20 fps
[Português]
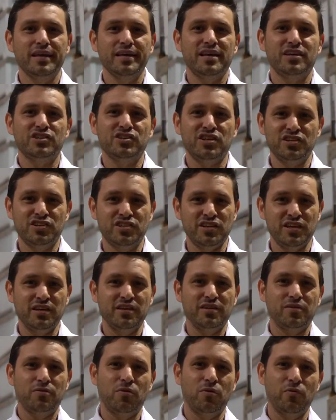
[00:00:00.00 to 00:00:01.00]
E a
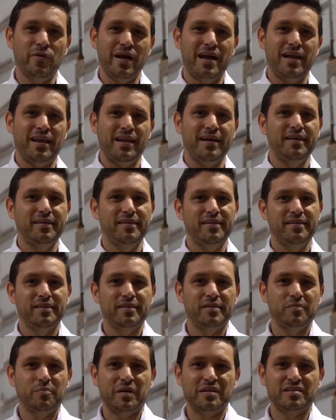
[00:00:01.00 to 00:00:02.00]
gente, com ela,
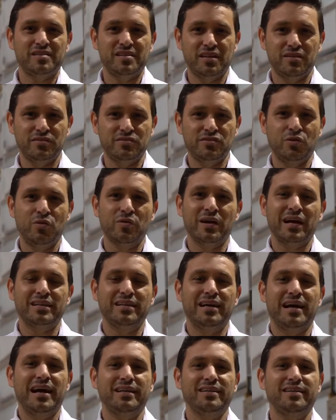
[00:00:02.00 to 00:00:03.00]
parceira de longa
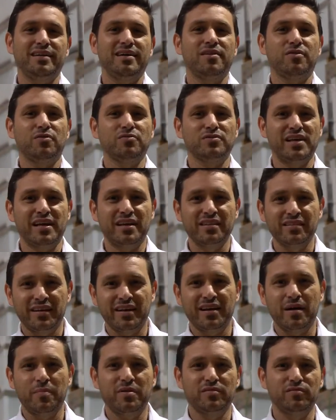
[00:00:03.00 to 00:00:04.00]
data, consegue
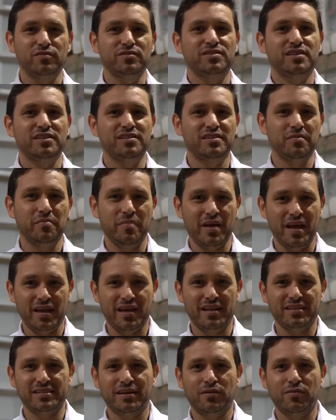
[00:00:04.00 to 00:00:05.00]
entregar para vocês
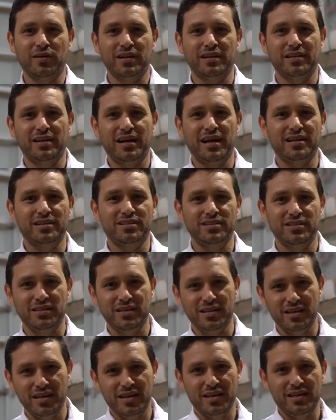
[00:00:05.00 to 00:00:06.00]
também essa
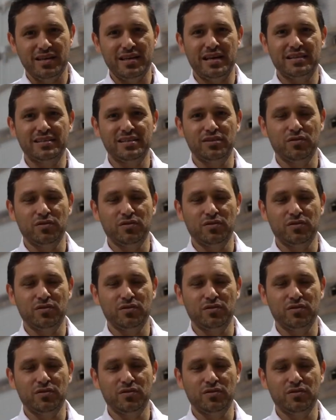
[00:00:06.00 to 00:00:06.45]
qualidade e essa